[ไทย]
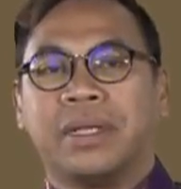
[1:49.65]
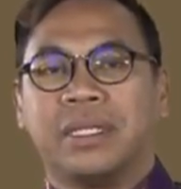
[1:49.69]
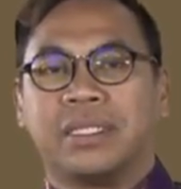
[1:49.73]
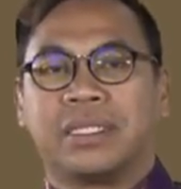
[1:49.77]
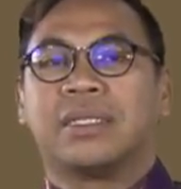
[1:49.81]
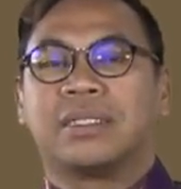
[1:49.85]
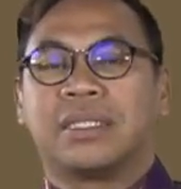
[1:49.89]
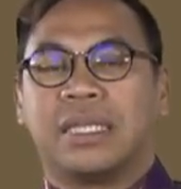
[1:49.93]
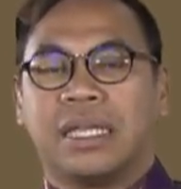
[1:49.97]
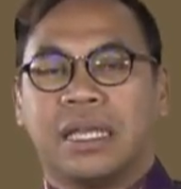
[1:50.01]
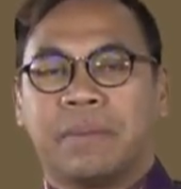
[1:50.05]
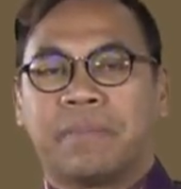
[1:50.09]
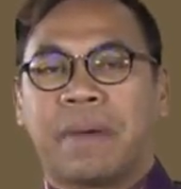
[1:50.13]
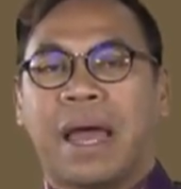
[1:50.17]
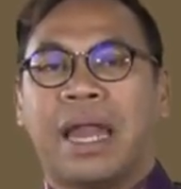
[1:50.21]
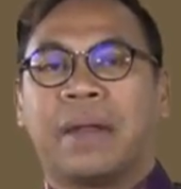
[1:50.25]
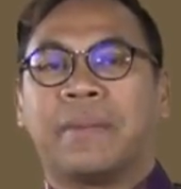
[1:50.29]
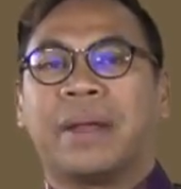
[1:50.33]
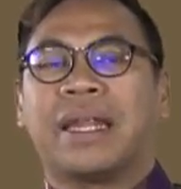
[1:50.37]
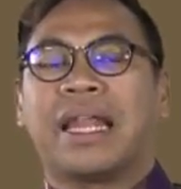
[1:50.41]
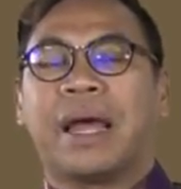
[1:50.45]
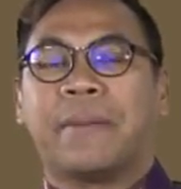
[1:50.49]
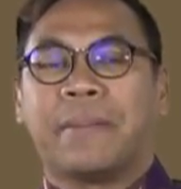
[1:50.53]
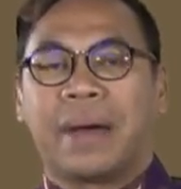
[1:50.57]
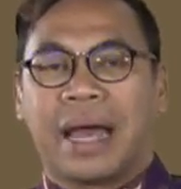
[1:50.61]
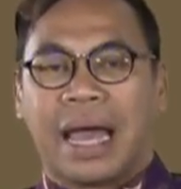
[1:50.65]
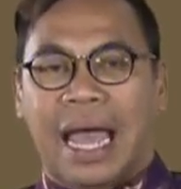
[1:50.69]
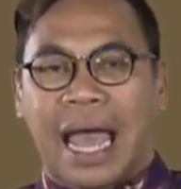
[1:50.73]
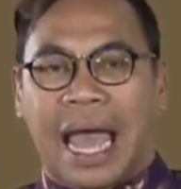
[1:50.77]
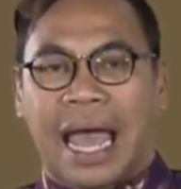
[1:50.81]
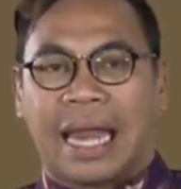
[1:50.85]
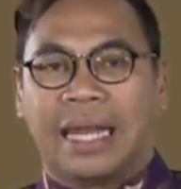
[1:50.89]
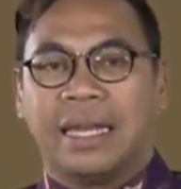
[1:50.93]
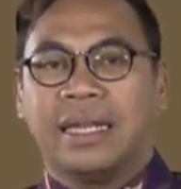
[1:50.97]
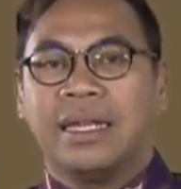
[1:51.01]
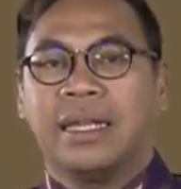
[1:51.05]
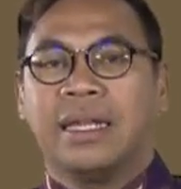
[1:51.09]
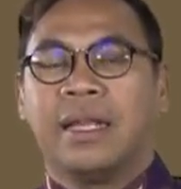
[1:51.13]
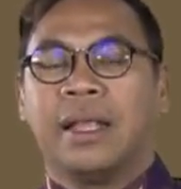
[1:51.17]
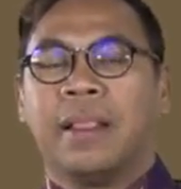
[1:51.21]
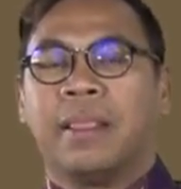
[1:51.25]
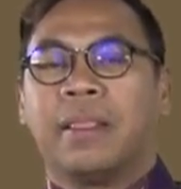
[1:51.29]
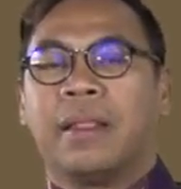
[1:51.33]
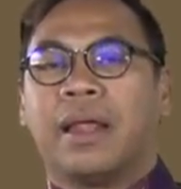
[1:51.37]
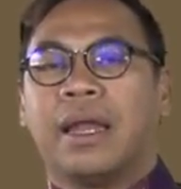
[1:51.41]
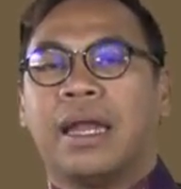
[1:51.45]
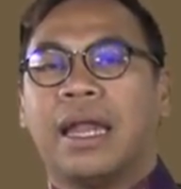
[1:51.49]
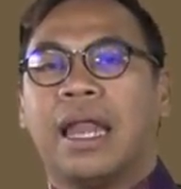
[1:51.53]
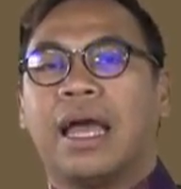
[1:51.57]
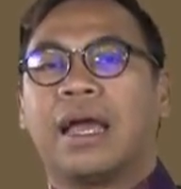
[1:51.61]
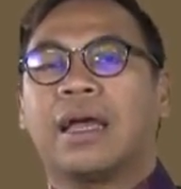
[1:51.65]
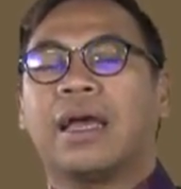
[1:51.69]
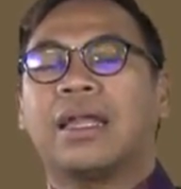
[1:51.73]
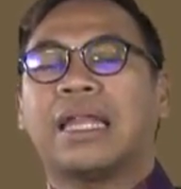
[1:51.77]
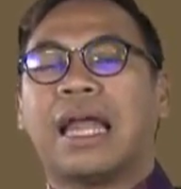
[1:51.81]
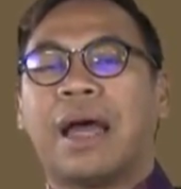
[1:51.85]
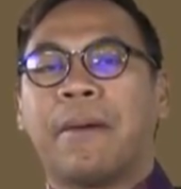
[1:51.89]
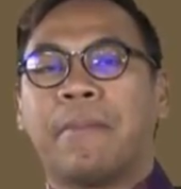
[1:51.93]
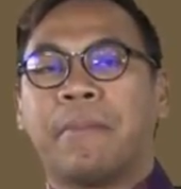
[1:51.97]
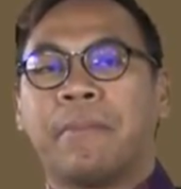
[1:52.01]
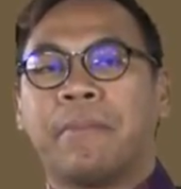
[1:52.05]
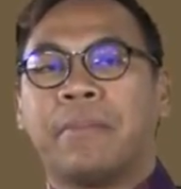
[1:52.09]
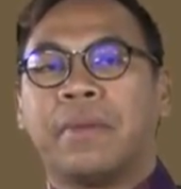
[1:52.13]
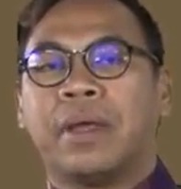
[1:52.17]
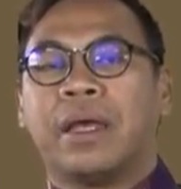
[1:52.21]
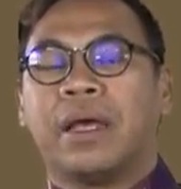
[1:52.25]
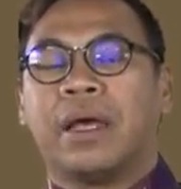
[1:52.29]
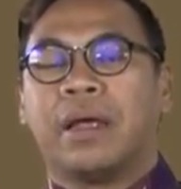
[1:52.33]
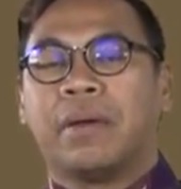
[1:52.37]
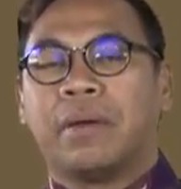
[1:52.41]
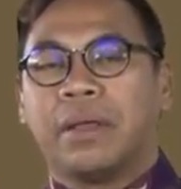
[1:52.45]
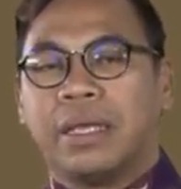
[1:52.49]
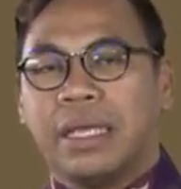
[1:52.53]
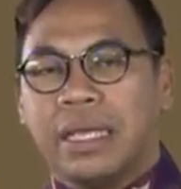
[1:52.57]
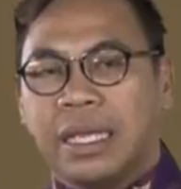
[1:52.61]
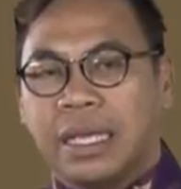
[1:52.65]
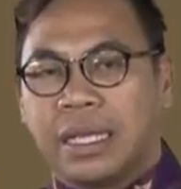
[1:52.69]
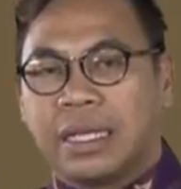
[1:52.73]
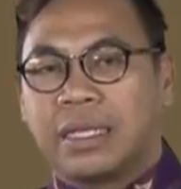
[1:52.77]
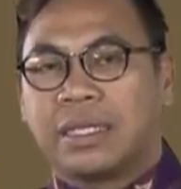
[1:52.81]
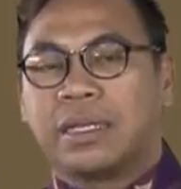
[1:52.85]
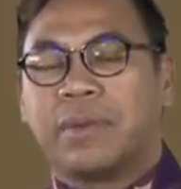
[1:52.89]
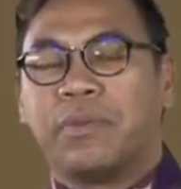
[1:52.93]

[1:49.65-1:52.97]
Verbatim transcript: 84,000 พระธรรมขันธ์แล้วก็ทำอีก